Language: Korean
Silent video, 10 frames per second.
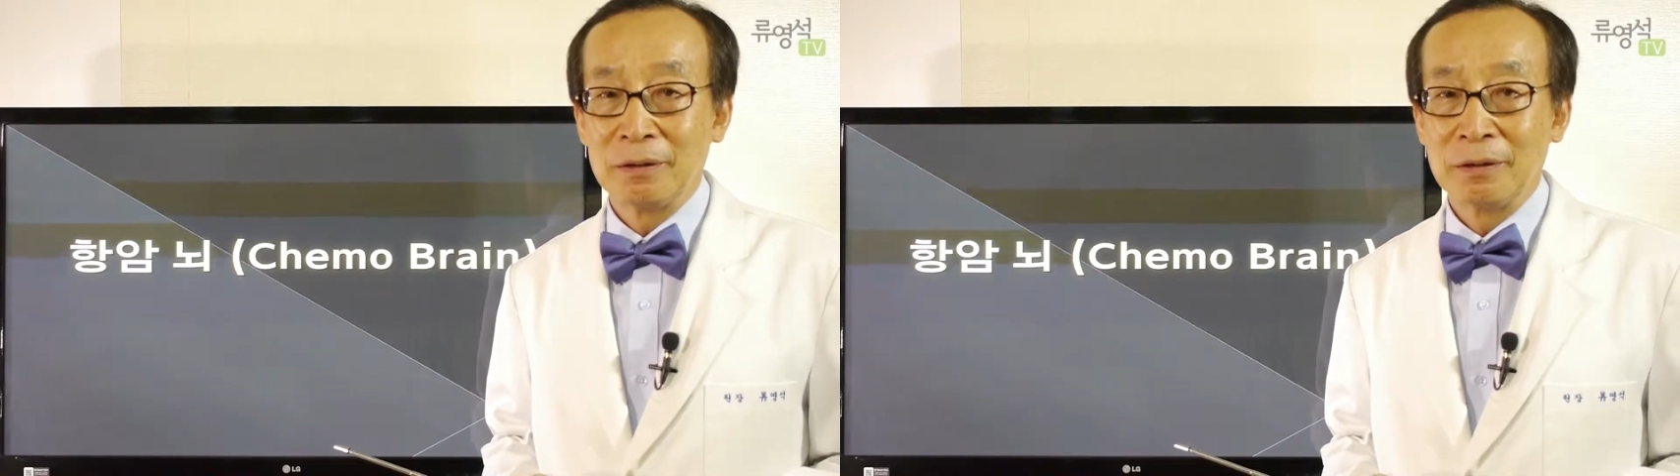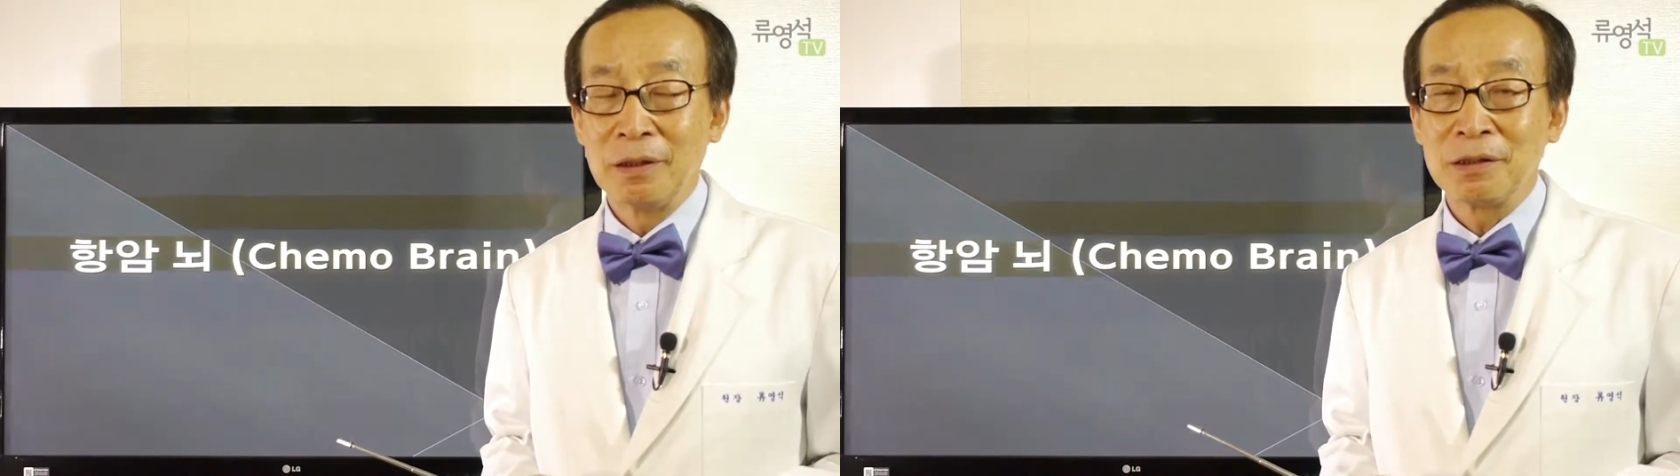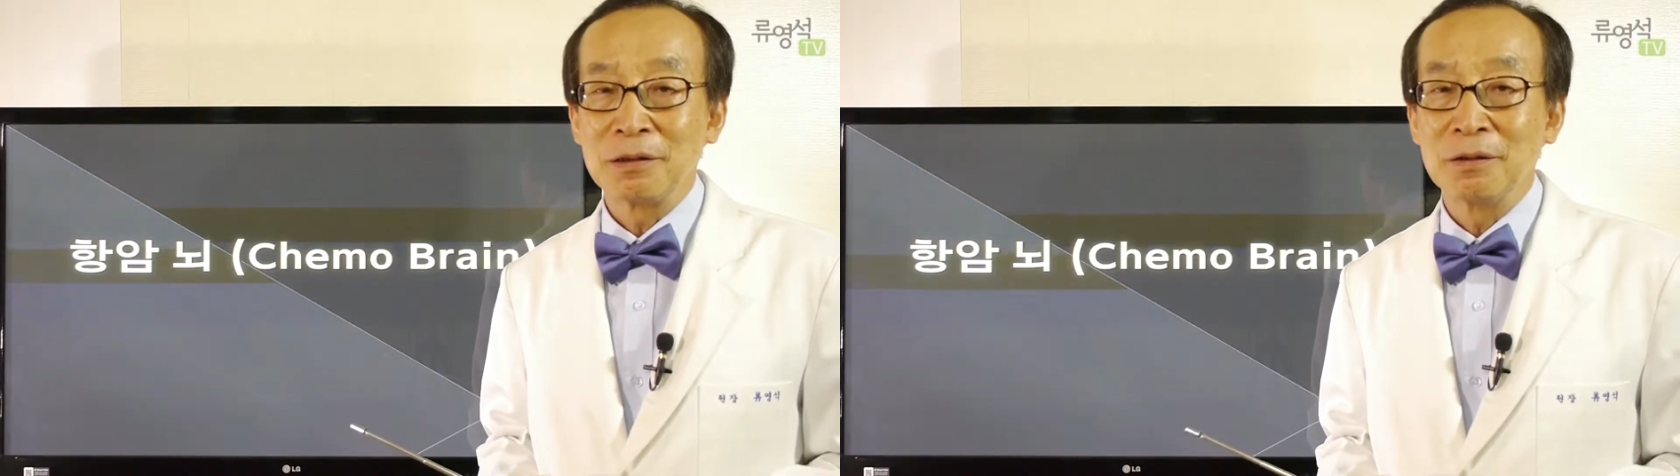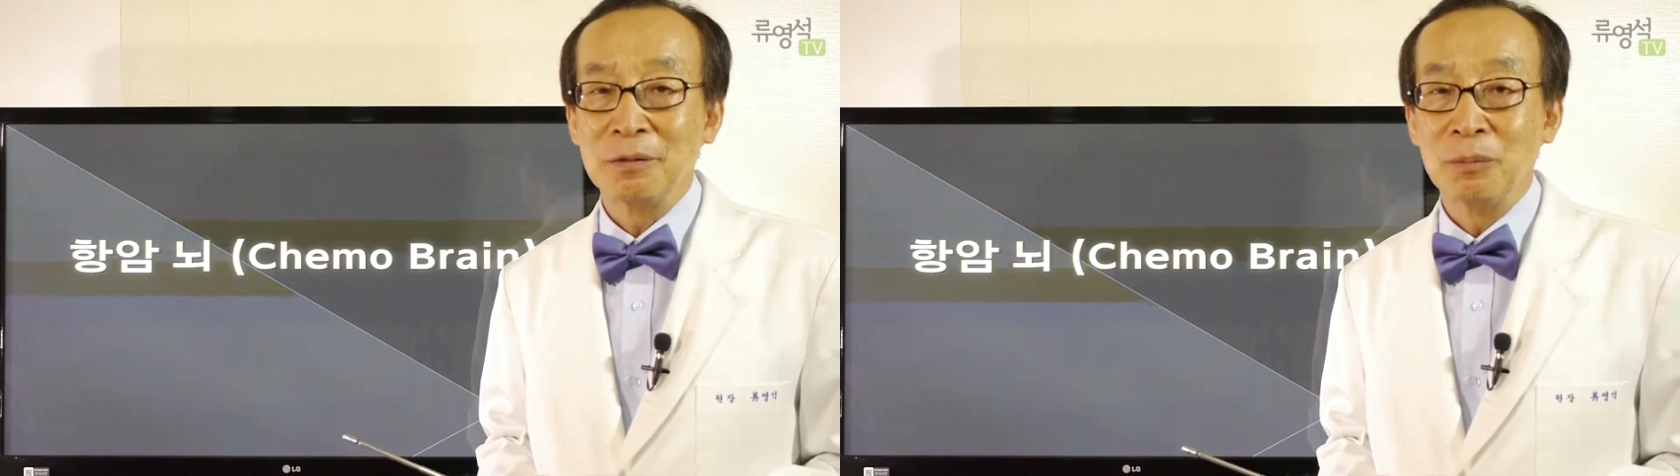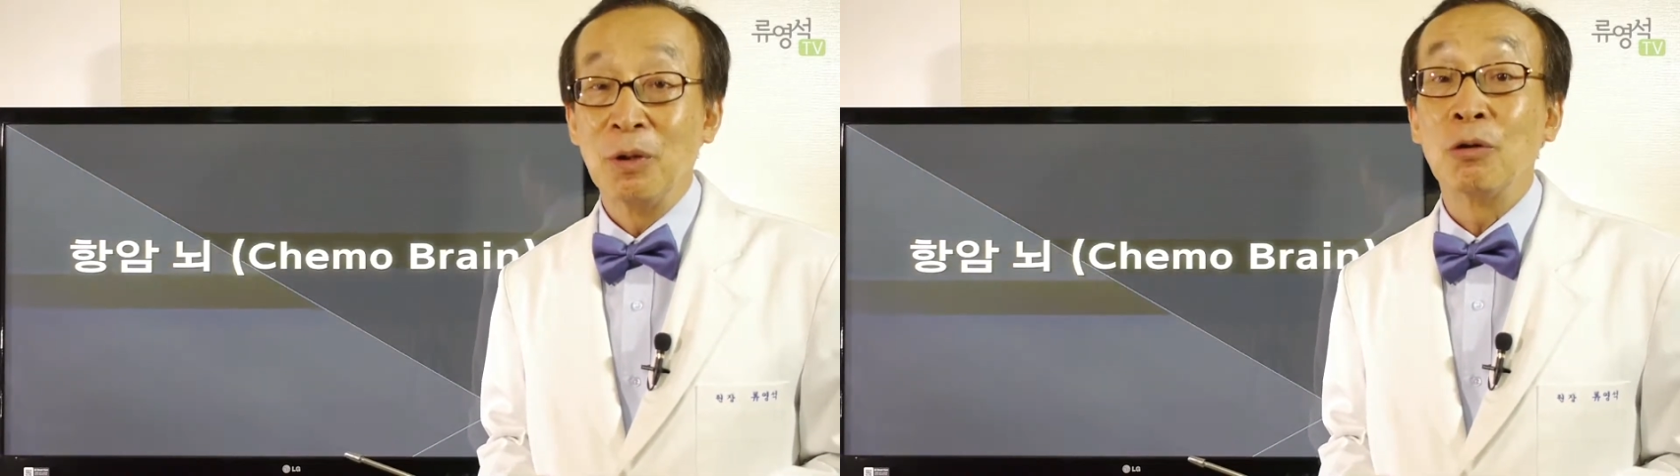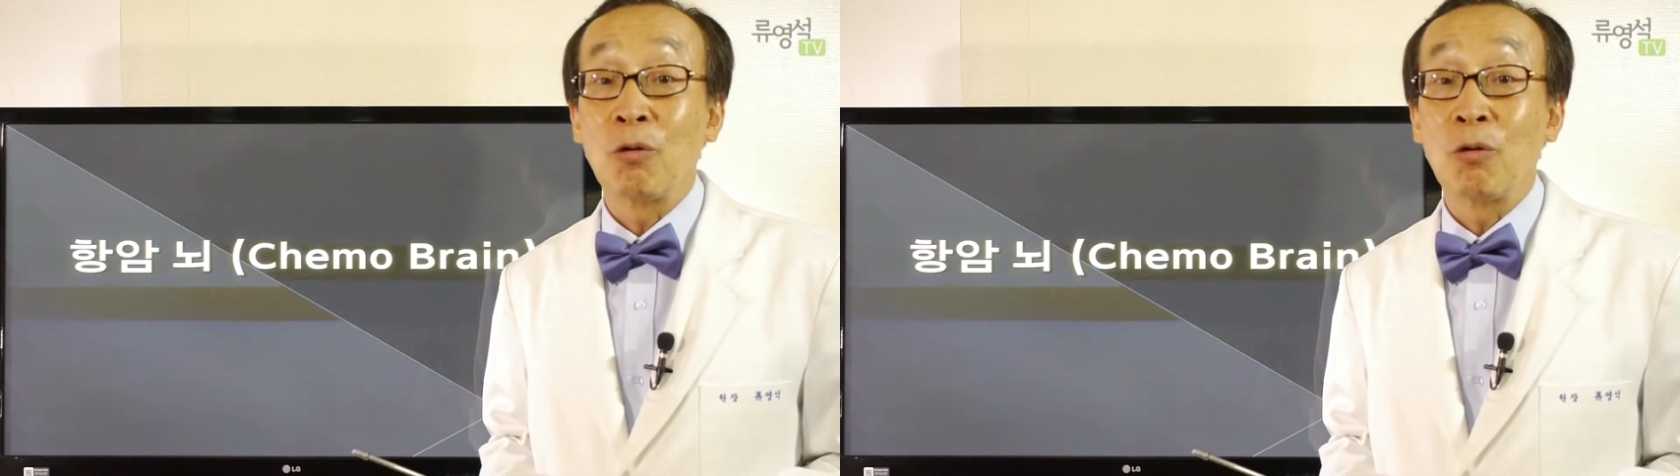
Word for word: 그래서 뭐